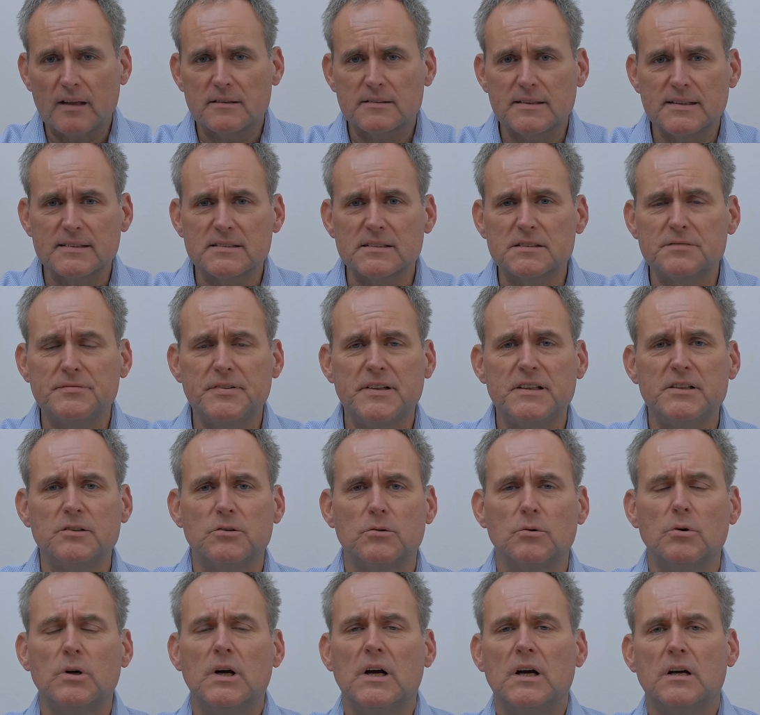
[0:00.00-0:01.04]
dieses
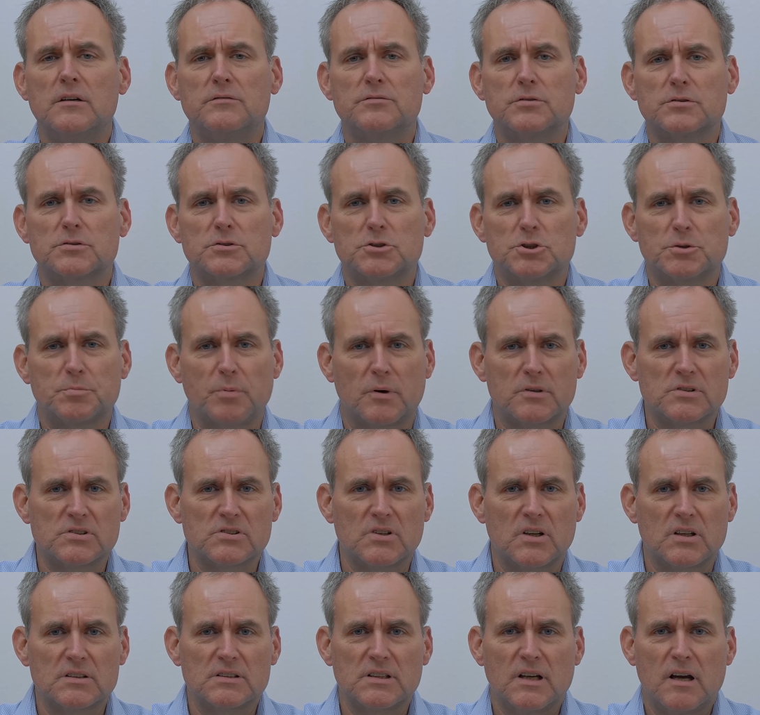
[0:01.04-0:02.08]
Video wird
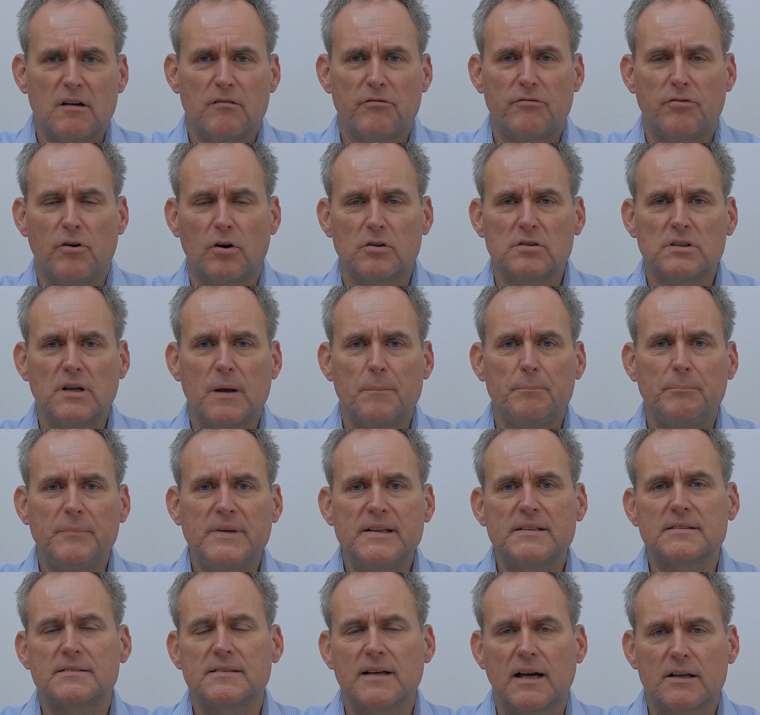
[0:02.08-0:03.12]
gesponsert von
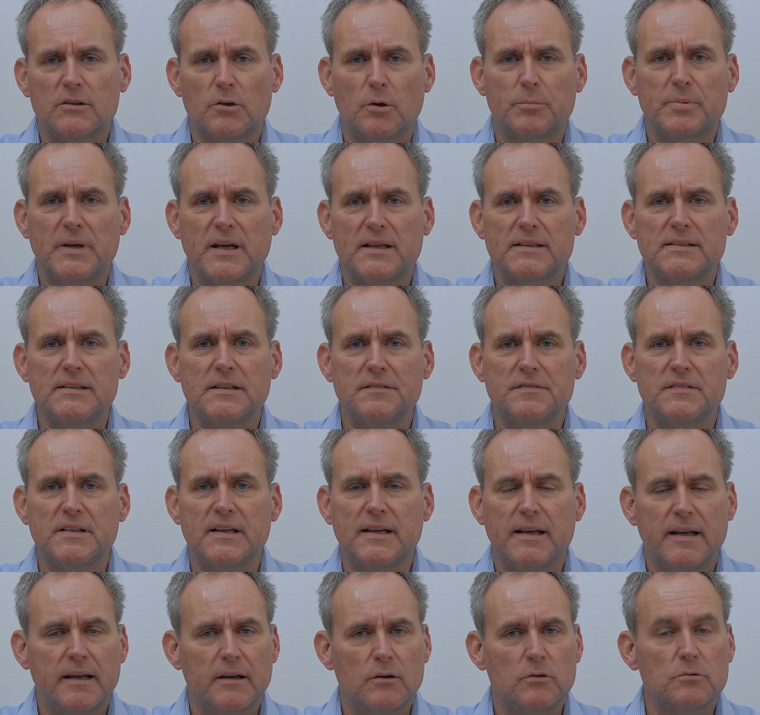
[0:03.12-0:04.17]

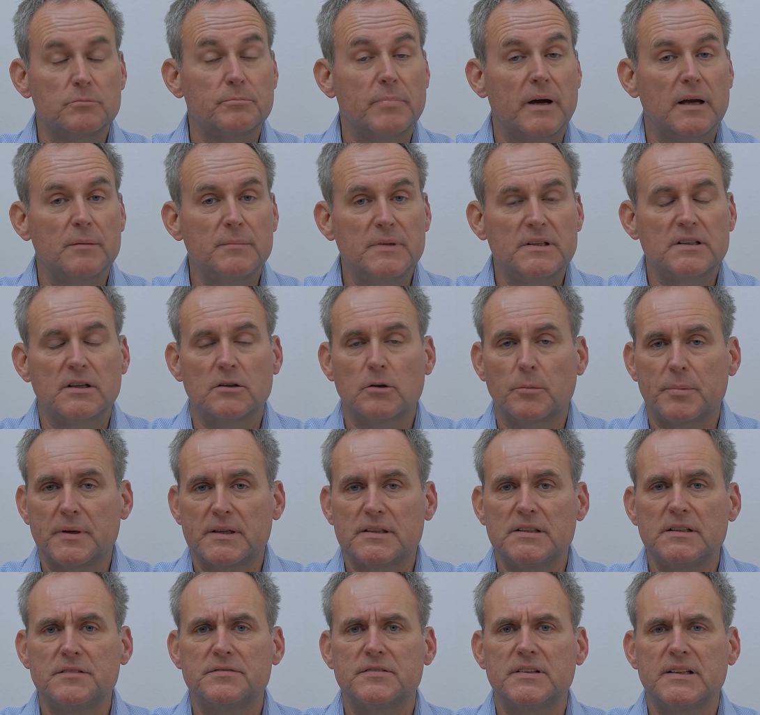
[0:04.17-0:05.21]
mietdeinobjektiv.de und bei
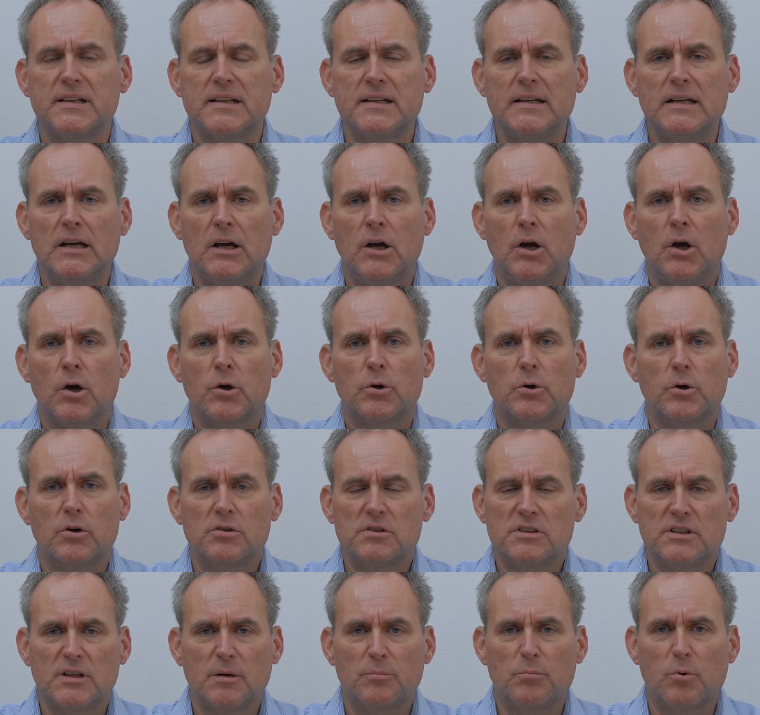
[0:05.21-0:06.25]
mietdeinobjektiv.de
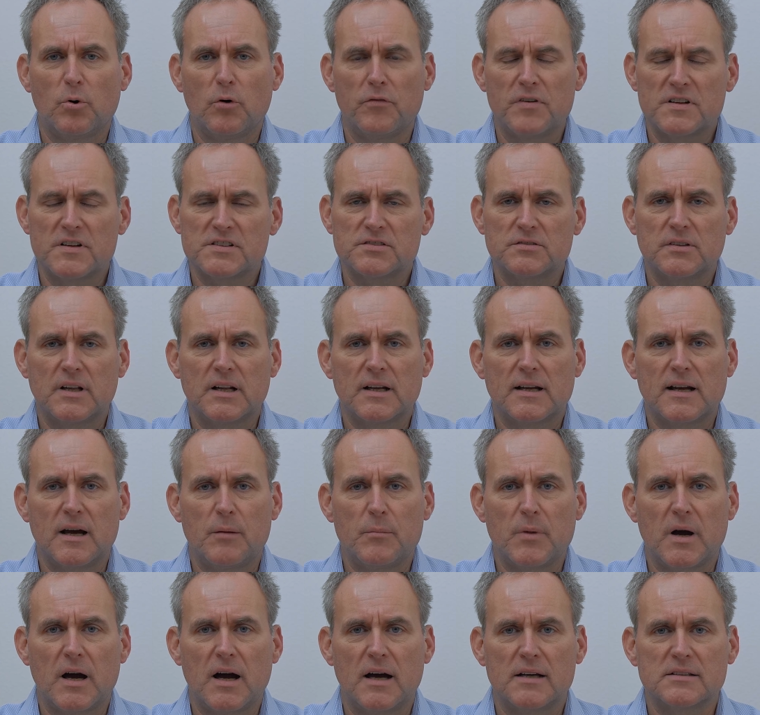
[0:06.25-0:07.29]
könnt ihr professionelle
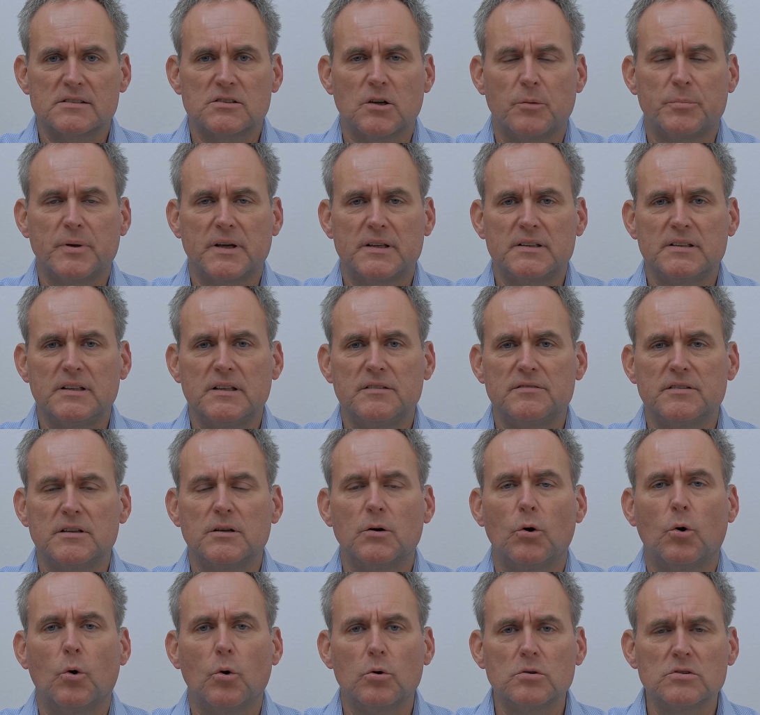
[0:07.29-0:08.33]
Kameras,
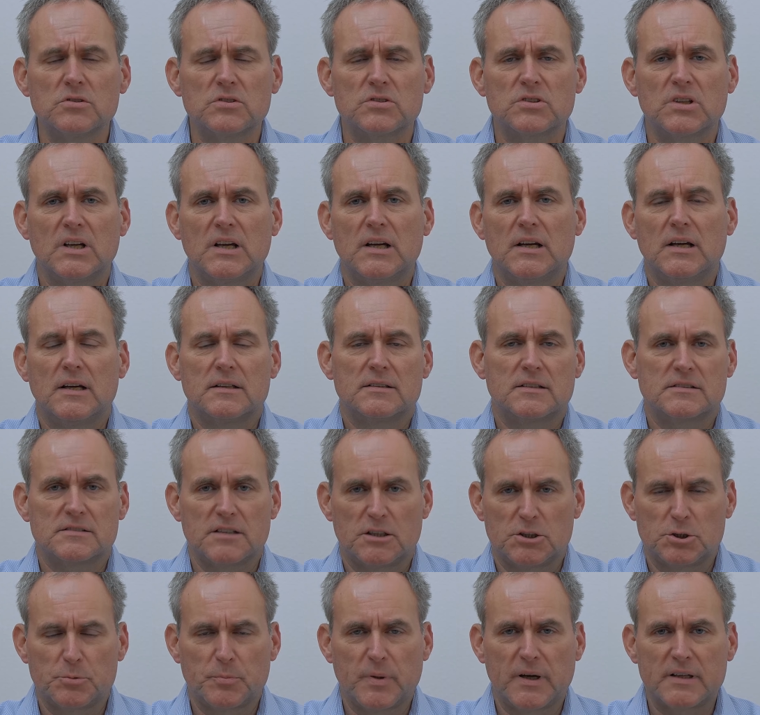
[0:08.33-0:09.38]
Objektive und das
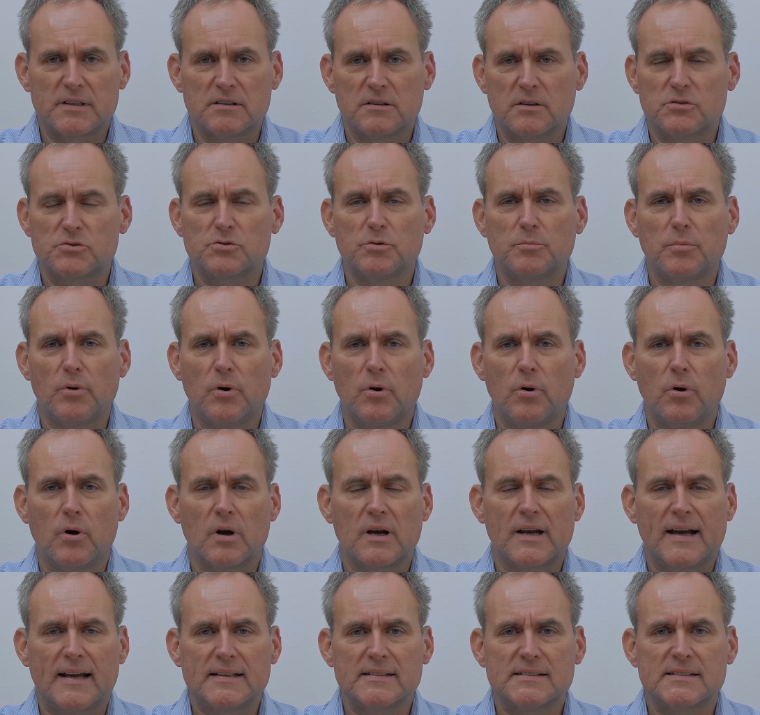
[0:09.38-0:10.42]
entsprechende Zubehör
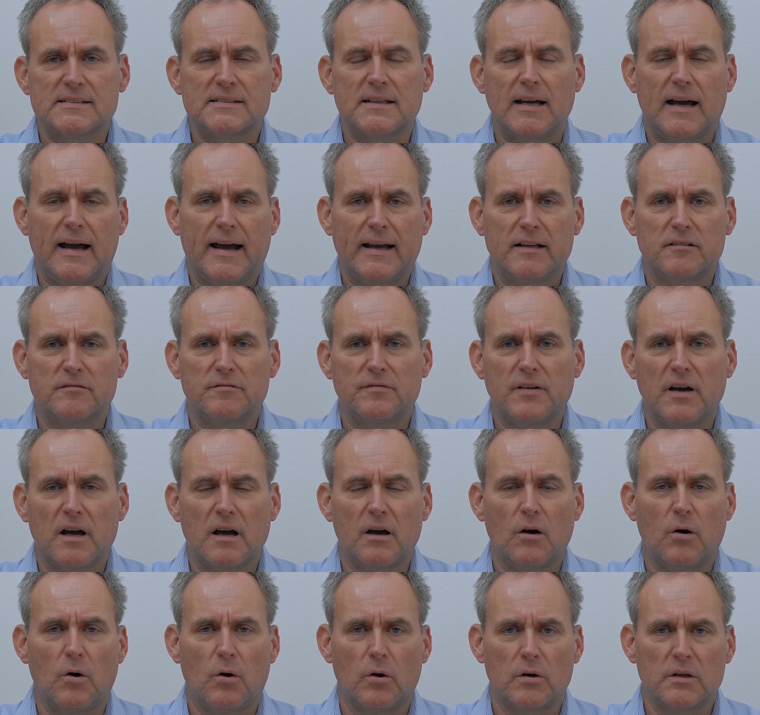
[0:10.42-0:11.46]
ganz
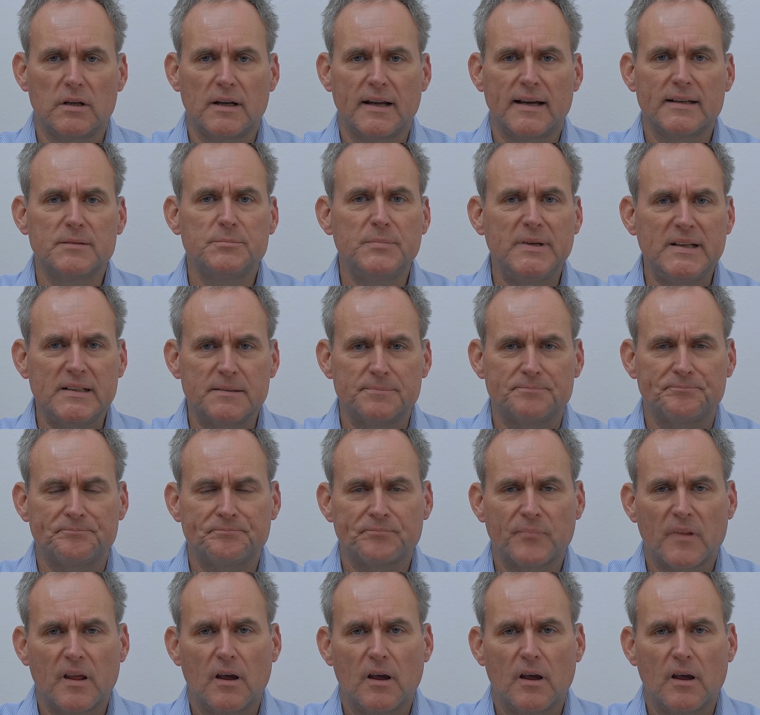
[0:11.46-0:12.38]
einfach online mieten.